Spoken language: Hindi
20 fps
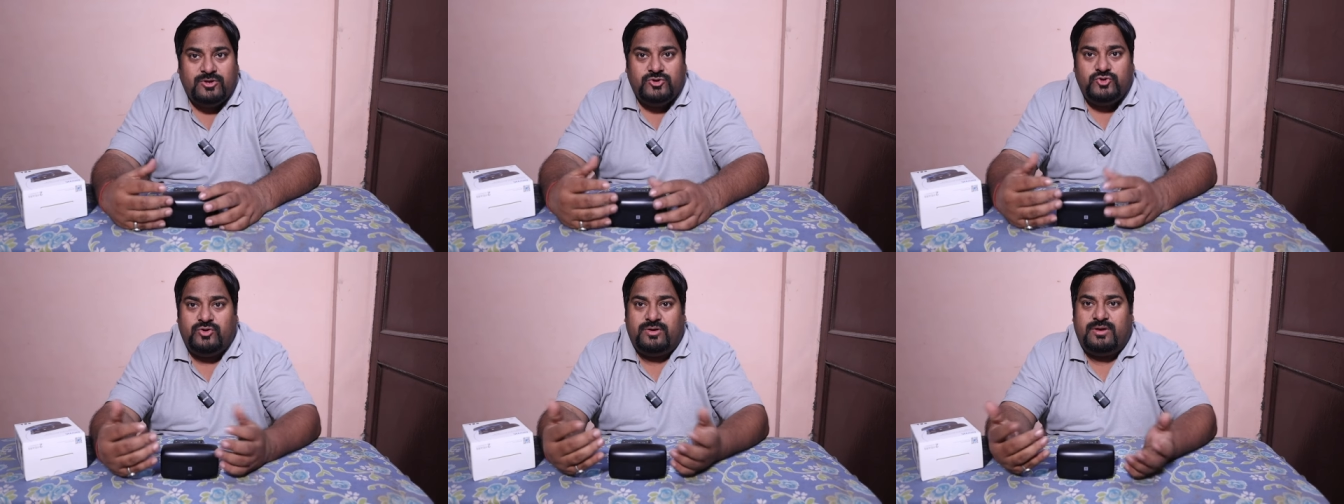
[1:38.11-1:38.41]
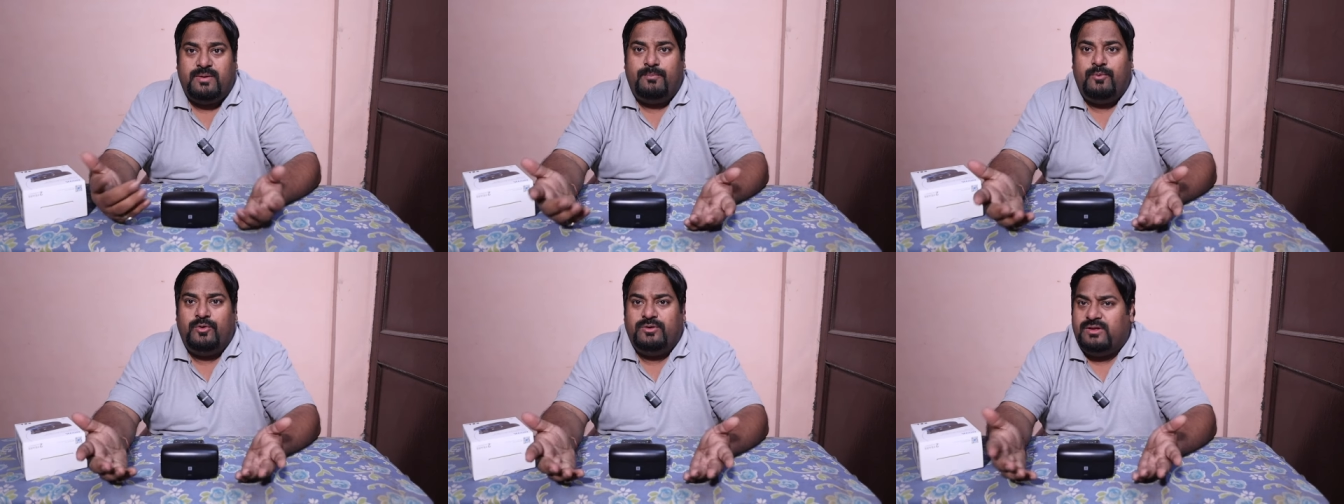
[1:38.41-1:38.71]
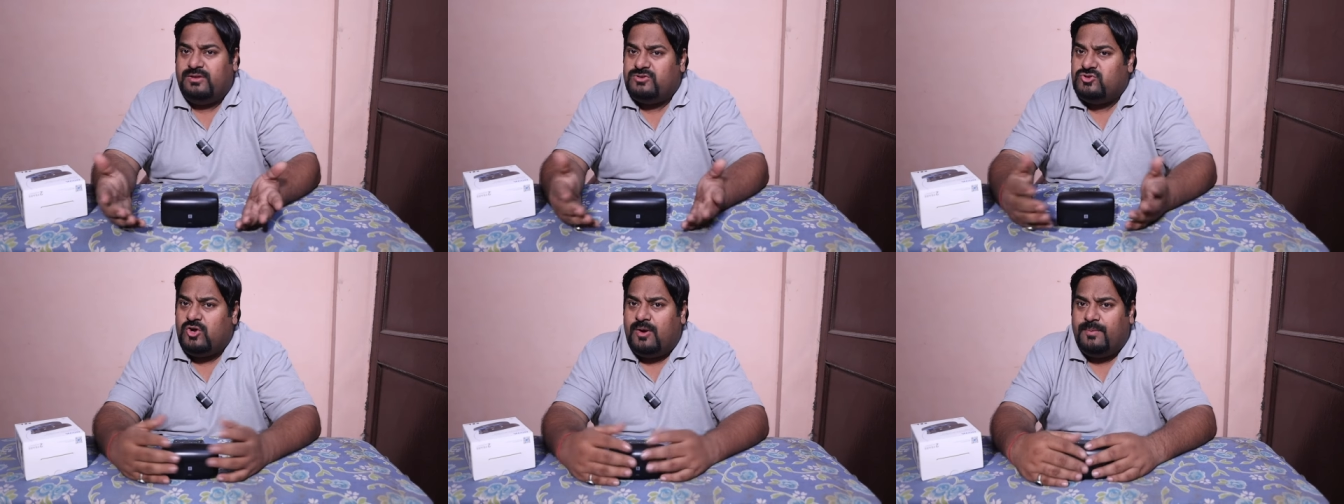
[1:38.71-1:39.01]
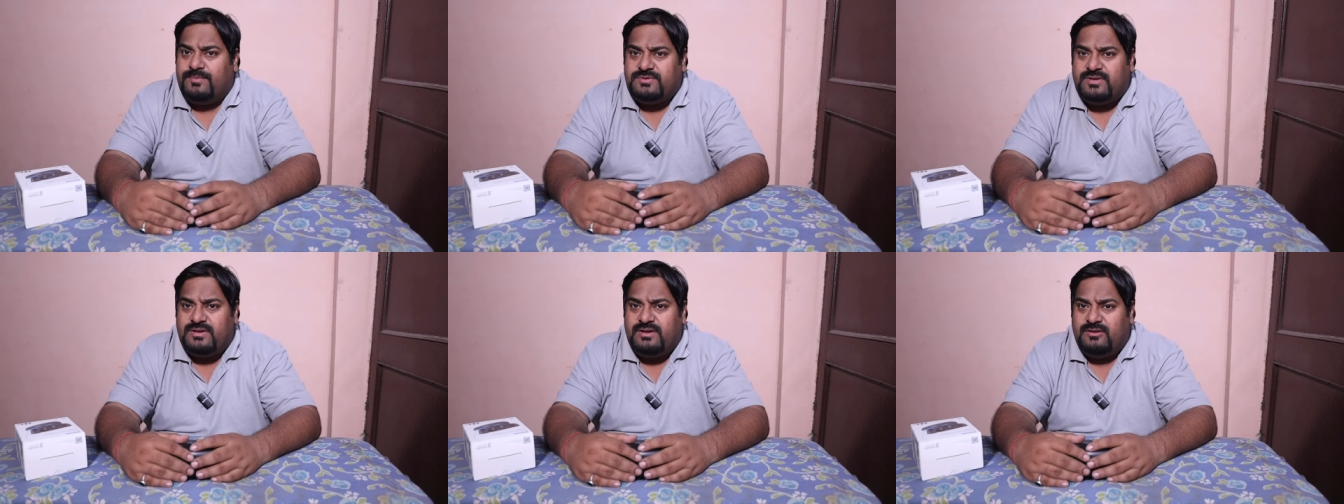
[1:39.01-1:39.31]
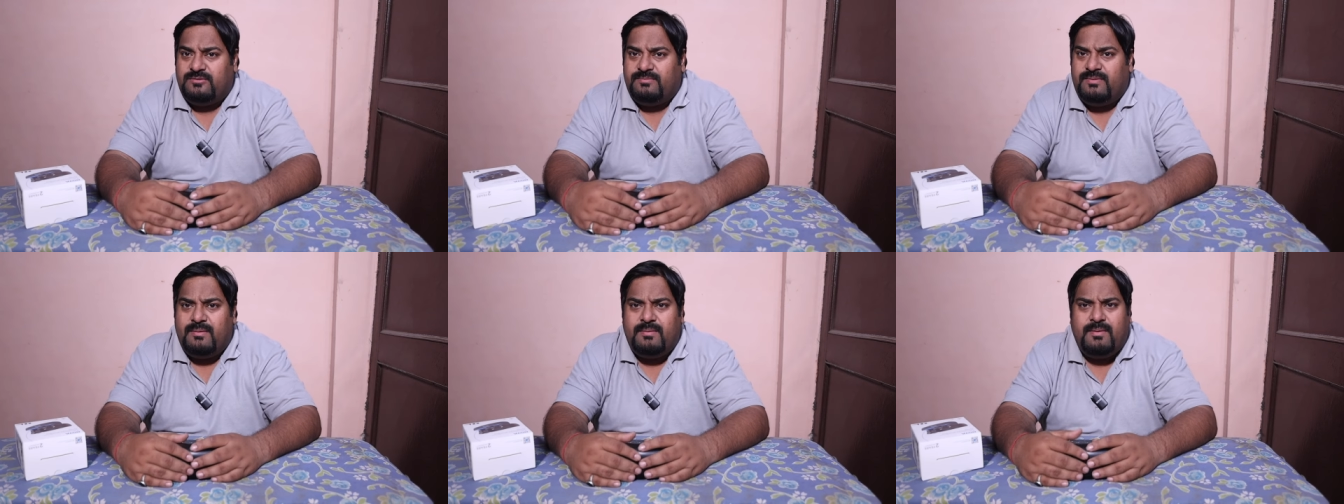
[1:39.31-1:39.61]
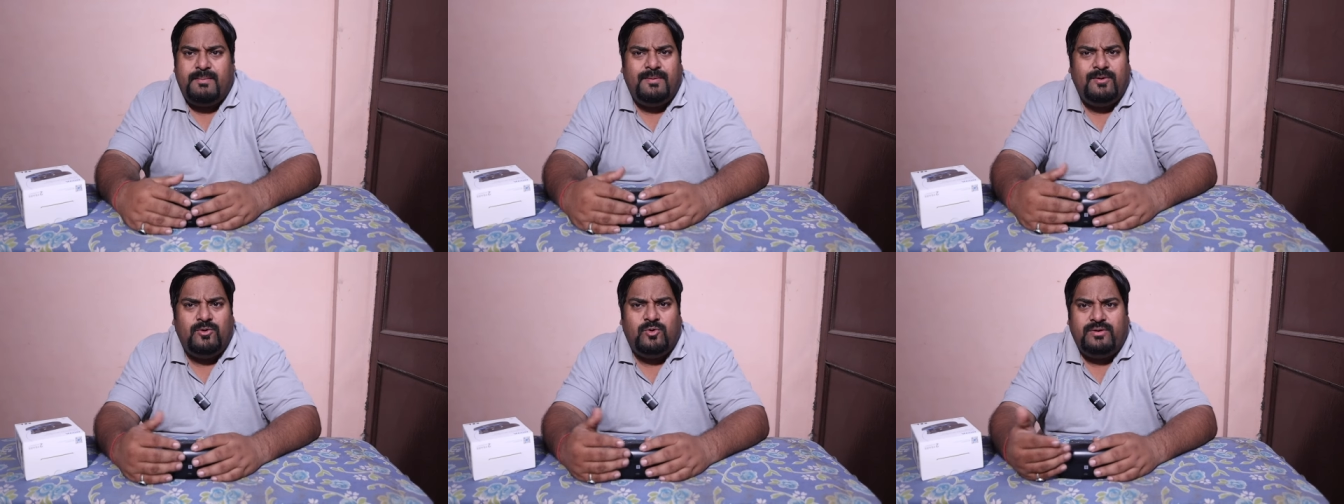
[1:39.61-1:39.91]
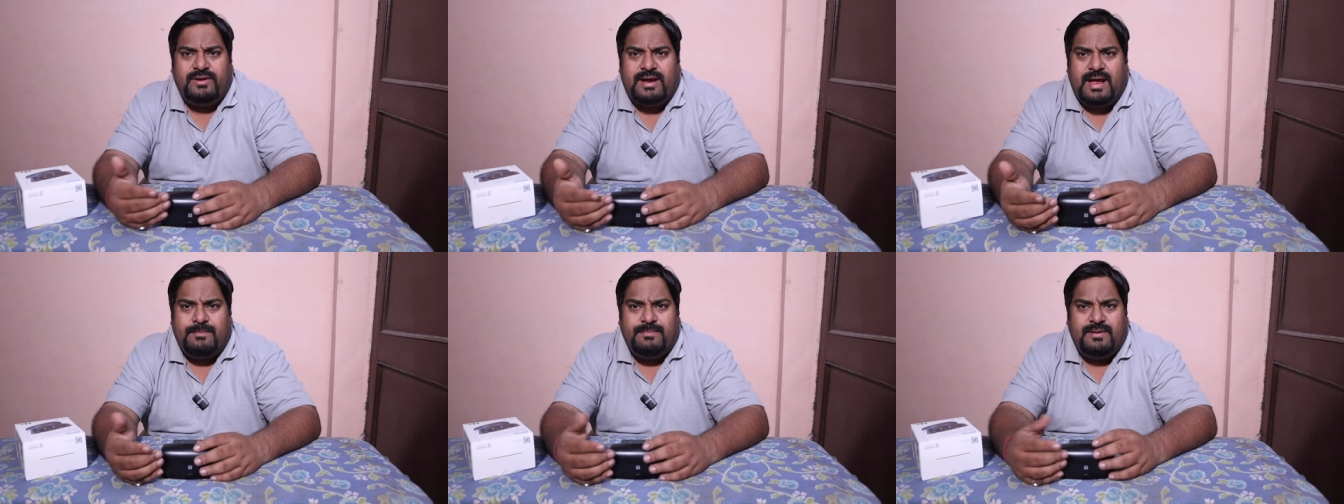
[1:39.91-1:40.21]
जो कि बहुत अच्छा ऑप्शन है इसमें हमें
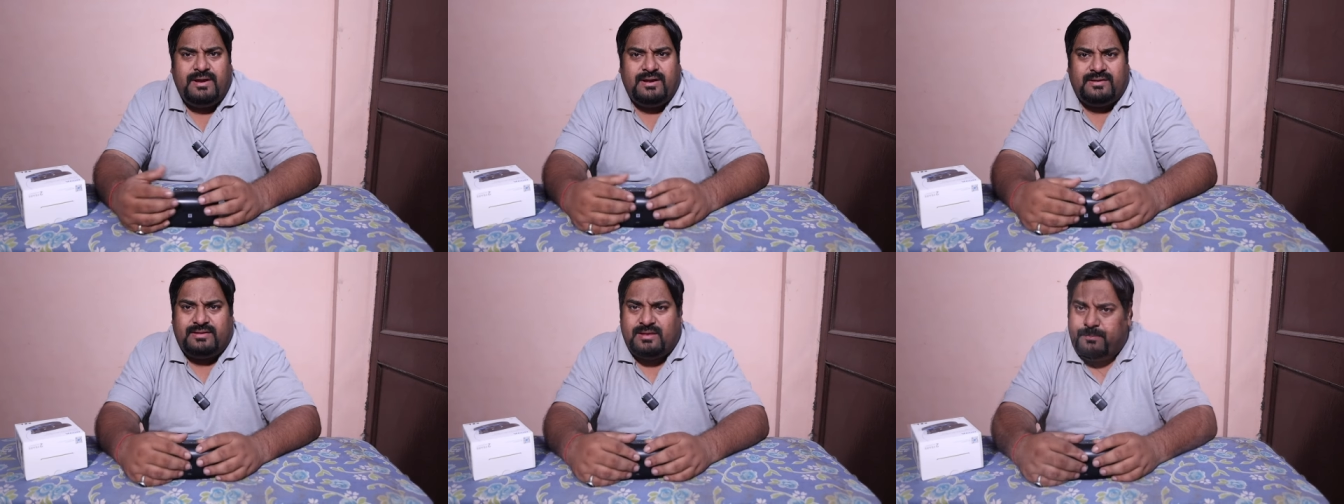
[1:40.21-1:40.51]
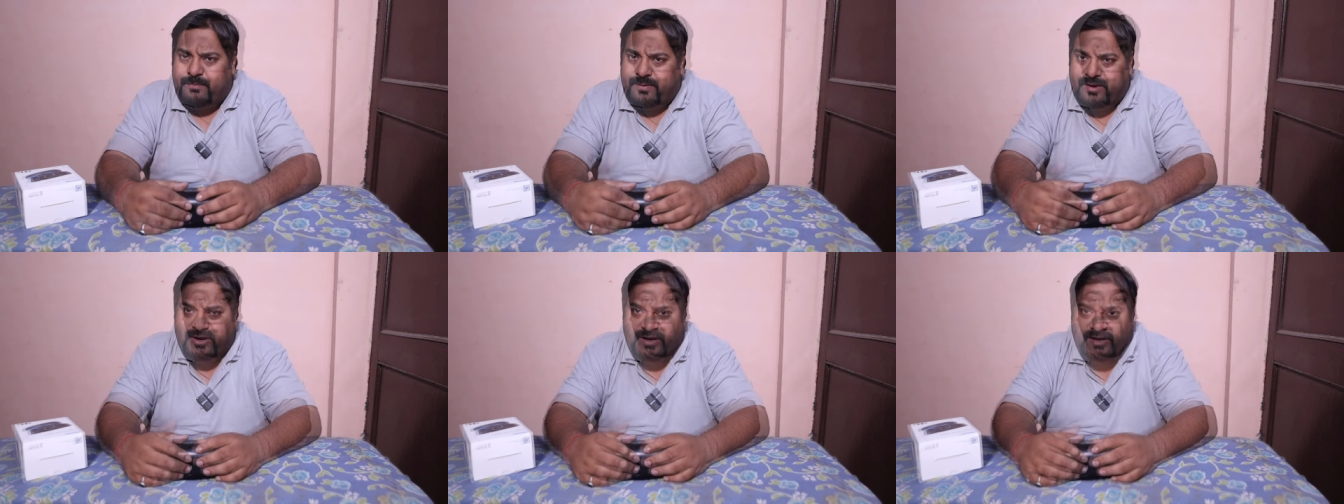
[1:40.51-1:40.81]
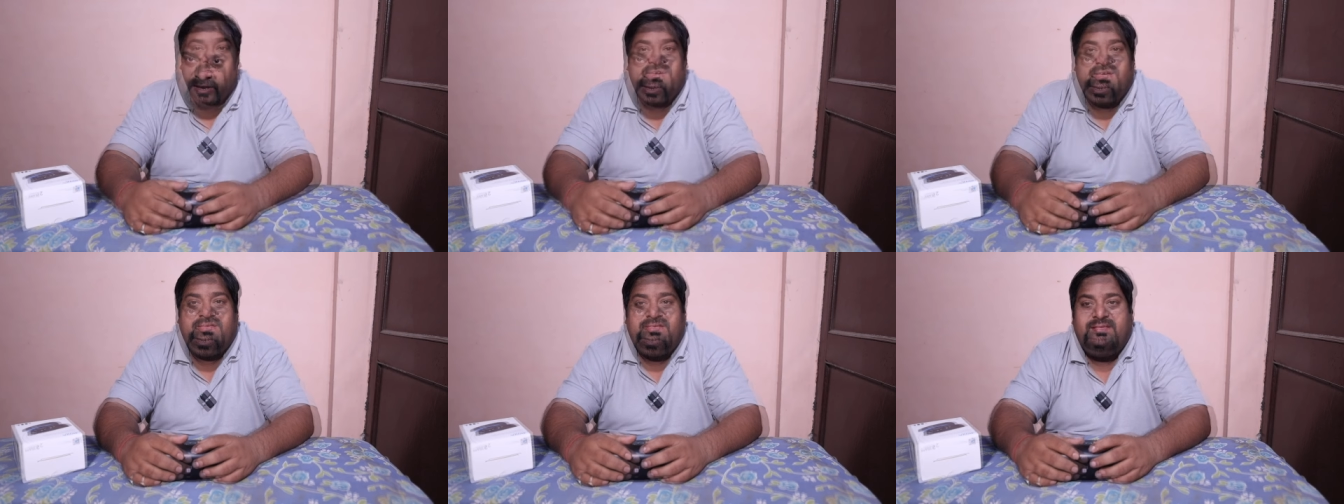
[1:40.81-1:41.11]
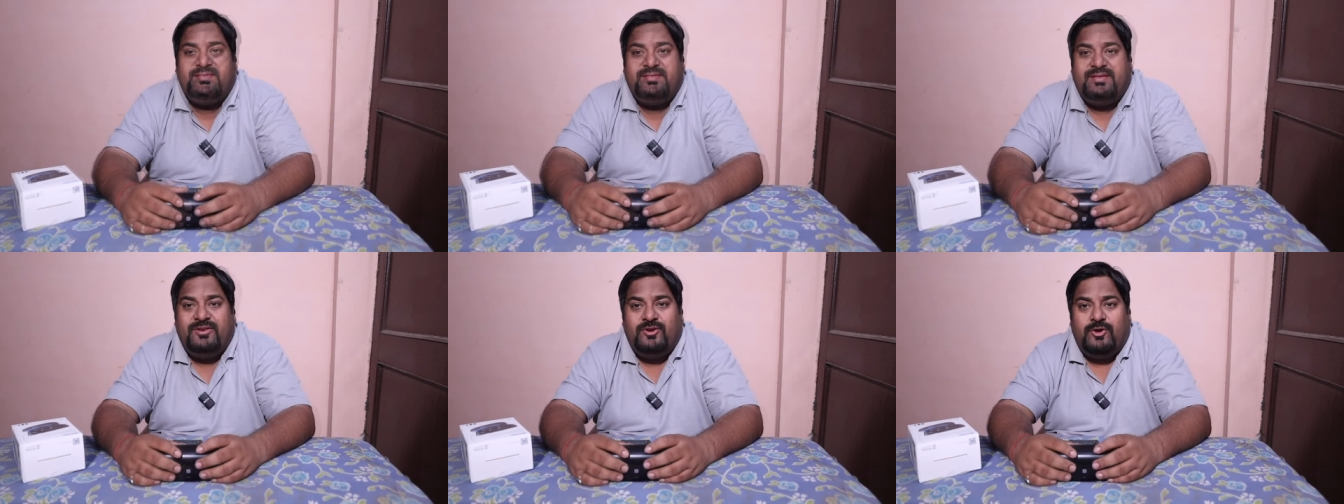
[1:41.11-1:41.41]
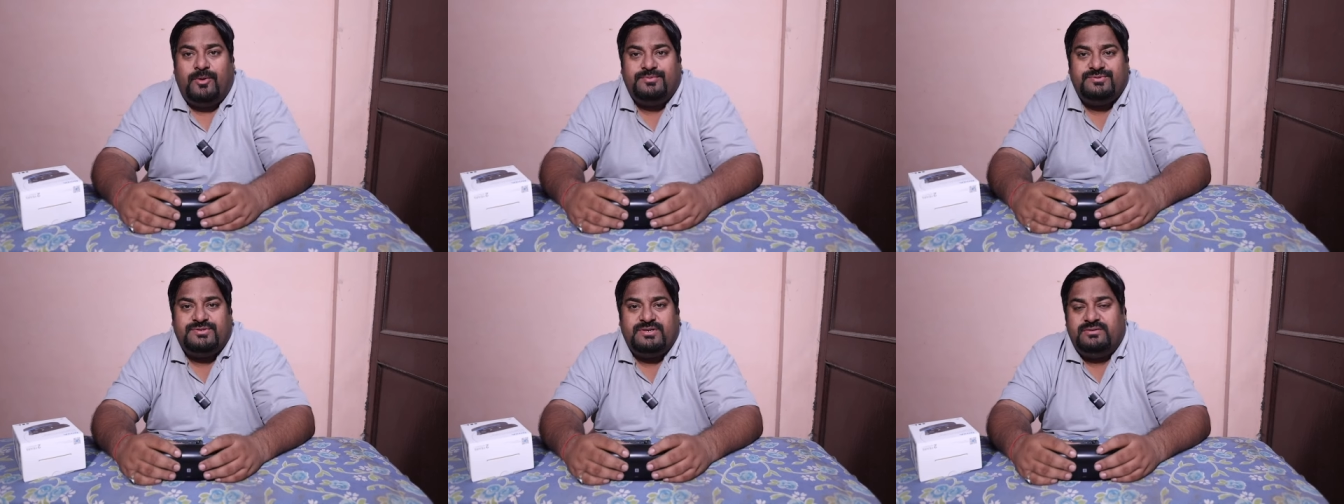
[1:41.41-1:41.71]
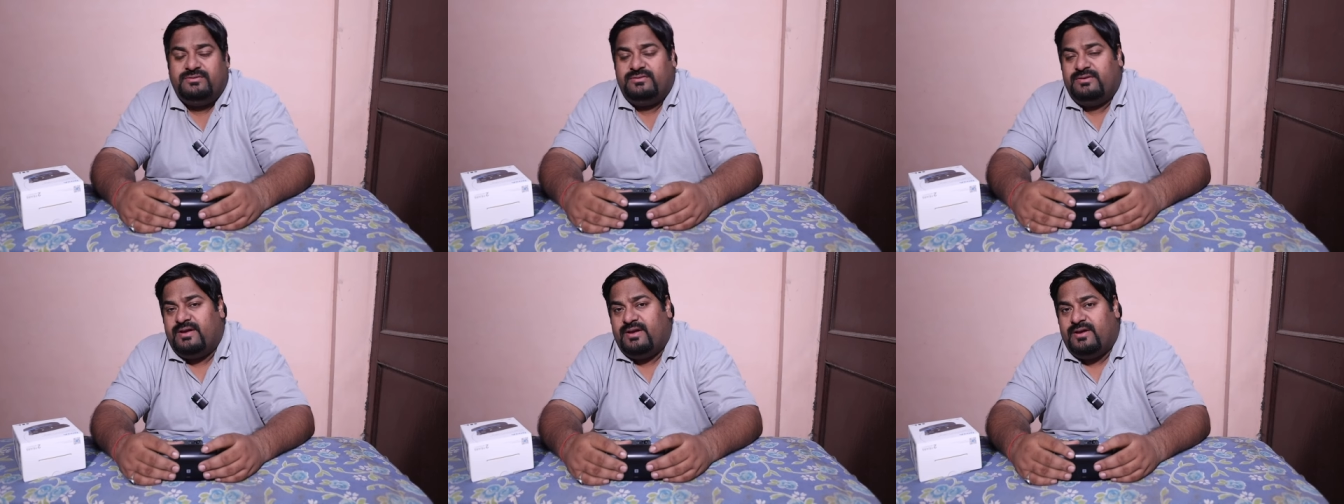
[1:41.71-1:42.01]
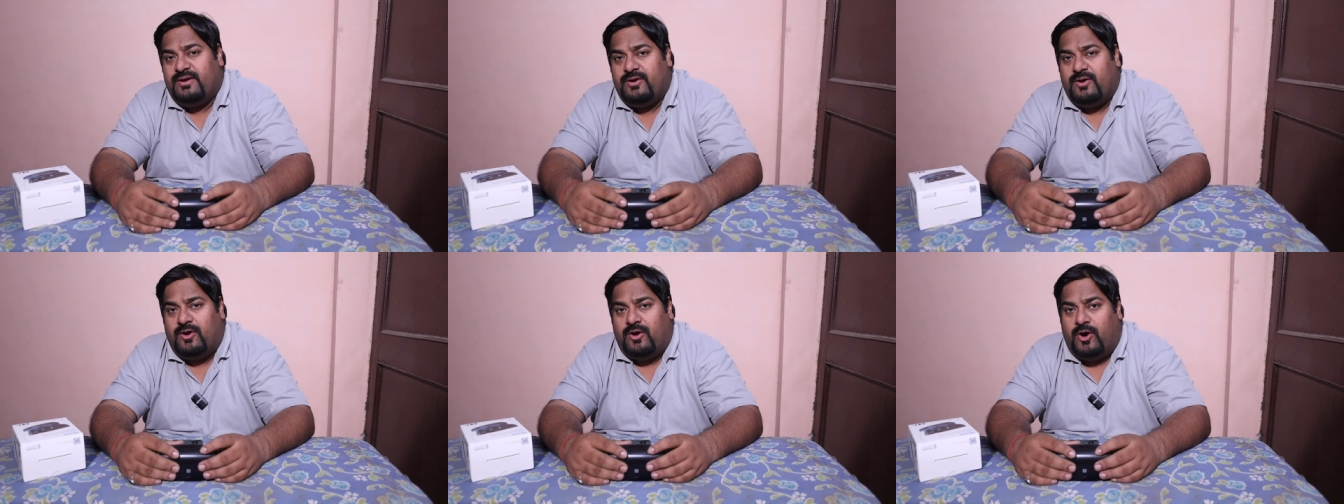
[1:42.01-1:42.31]
बिल्कुल टाइम नहीं लगता पे इसके अंदर तीन ऑप्शन हैं